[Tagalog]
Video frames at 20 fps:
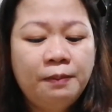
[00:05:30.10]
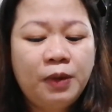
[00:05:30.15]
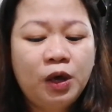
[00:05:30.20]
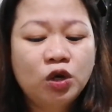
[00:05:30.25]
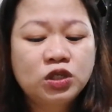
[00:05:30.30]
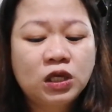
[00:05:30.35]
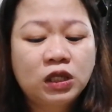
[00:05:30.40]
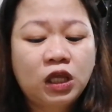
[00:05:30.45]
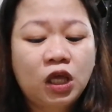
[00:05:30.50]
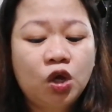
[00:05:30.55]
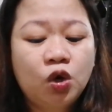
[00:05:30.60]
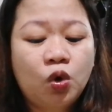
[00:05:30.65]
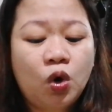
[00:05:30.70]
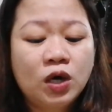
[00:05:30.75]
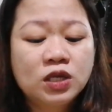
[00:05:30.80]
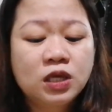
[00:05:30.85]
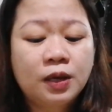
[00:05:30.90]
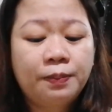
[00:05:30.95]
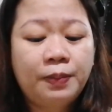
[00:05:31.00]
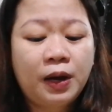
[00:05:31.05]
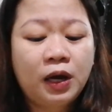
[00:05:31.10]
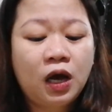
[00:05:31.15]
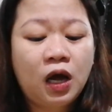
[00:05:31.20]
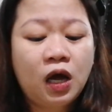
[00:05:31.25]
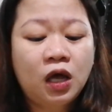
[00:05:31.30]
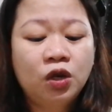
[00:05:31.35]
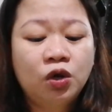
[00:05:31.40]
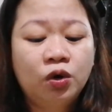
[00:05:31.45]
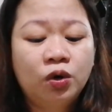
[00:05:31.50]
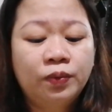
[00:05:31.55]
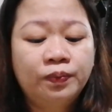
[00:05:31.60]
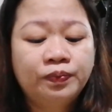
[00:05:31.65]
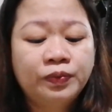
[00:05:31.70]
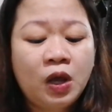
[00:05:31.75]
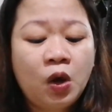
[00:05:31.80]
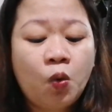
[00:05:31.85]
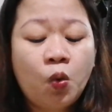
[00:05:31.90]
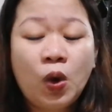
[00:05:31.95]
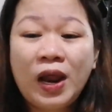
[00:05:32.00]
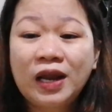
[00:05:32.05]
Pero sa tingin ko kasi pagka ano,
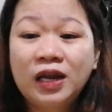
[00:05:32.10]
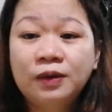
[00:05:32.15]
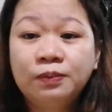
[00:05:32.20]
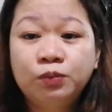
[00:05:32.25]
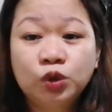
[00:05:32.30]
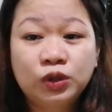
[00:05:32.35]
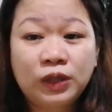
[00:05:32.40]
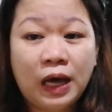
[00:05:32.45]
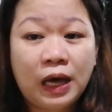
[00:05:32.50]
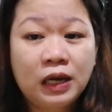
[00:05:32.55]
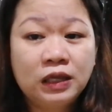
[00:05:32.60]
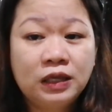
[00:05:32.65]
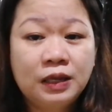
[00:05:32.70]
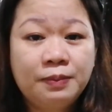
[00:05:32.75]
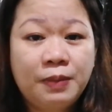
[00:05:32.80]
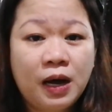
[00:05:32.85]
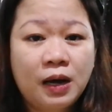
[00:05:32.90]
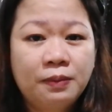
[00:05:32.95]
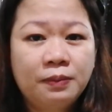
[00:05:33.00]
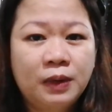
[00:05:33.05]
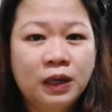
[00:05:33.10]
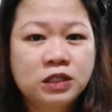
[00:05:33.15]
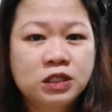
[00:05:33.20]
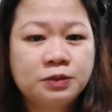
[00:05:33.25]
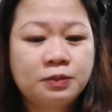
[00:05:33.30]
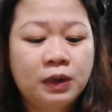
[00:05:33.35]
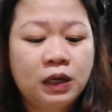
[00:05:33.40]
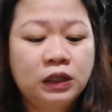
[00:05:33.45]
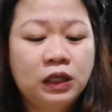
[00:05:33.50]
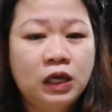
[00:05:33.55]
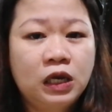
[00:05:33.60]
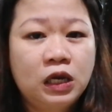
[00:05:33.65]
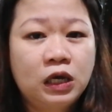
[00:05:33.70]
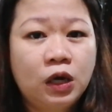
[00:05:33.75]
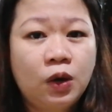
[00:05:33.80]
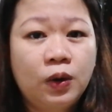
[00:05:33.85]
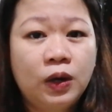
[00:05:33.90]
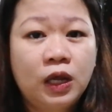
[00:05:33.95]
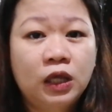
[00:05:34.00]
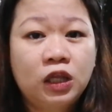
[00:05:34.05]
wala nang butal, 'di ba? Mas maganda
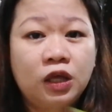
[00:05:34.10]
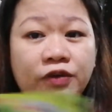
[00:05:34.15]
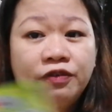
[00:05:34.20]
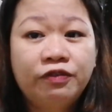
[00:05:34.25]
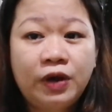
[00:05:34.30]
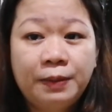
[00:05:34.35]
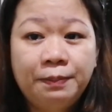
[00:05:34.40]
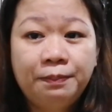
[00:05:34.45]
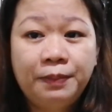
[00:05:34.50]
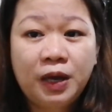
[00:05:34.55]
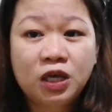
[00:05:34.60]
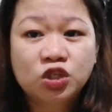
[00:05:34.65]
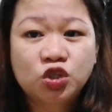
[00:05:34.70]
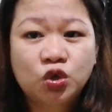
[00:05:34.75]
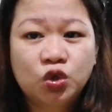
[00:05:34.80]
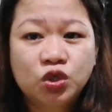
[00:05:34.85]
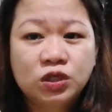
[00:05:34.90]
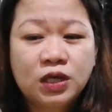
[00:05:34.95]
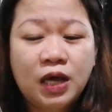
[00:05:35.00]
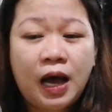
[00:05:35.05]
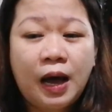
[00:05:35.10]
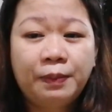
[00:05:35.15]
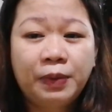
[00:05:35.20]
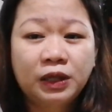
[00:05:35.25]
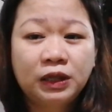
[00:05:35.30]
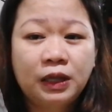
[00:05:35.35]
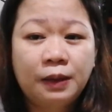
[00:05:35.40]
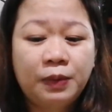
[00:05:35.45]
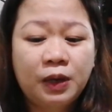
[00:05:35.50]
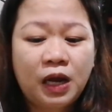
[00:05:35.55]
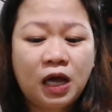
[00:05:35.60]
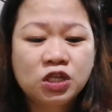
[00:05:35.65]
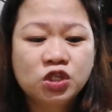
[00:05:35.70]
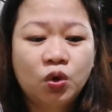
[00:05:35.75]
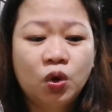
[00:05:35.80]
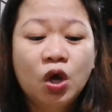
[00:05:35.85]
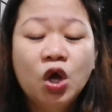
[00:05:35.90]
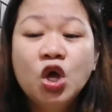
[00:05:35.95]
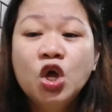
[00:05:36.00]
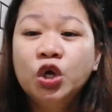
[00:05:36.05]
lang gawin natin 5 pesos, apat na
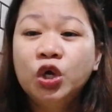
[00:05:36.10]
piraso.